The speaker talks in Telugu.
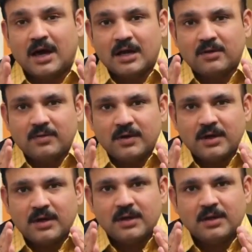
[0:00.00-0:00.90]

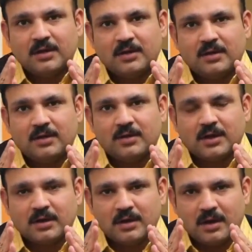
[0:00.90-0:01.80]
ఆడవారి
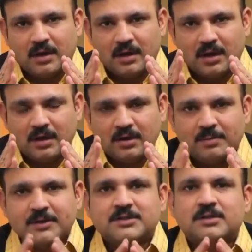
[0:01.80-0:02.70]
యొక్క
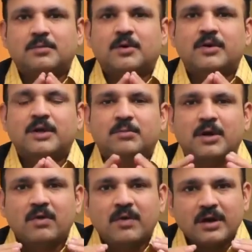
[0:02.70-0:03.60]
ఆరోగ్య పరిస్థితులు బాగుండి
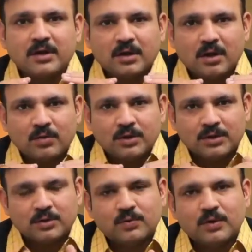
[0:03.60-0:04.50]
మగవారి యొక్క కౌంట్
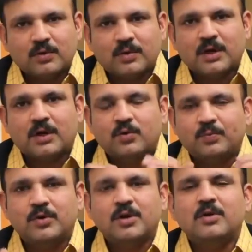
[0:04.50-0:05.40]
తక్కువ ఉన్నా కూడా
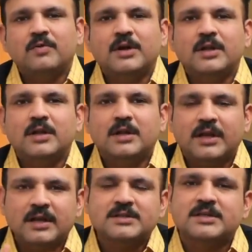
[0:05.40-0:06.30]
ఇప్పుడున్నటువంటి
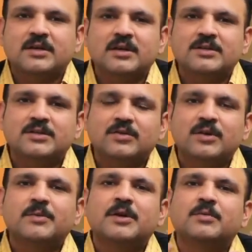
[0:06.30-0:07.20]
లేటెస్ట్ టెక్నాలజీతో
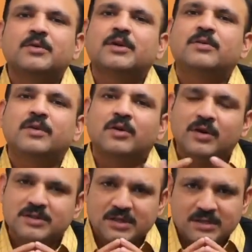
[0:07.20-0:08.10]
కూడా పిల్లలు పుట్టేటువంటి
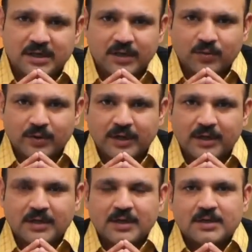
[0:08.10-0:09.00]
అవకాశాలు చాలా ఎక్కువ ఉన్నాయి
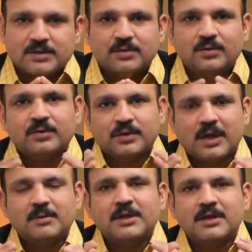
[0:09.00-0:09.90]
సో
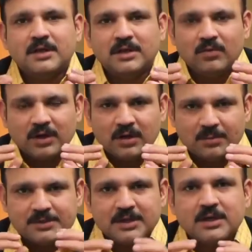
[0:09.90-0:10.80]
కాబట్టి ఈ ఒక్క
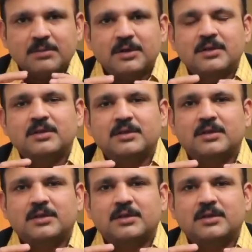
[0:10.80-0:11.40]
అంశాన్ని మనం